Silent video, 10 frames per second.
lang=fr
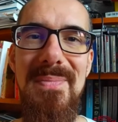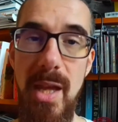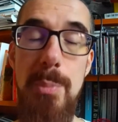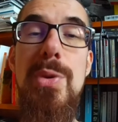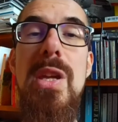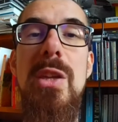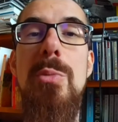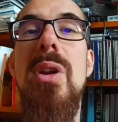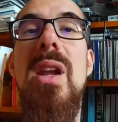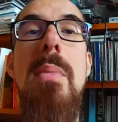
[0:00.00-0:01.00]
Et puis il
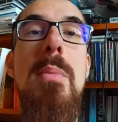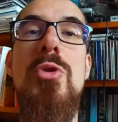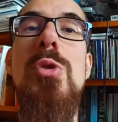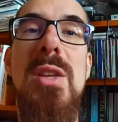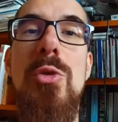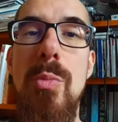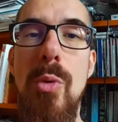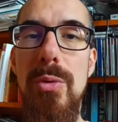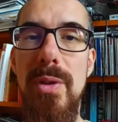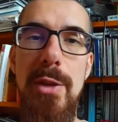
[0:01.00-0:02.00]
demande la même chose à tout le monde.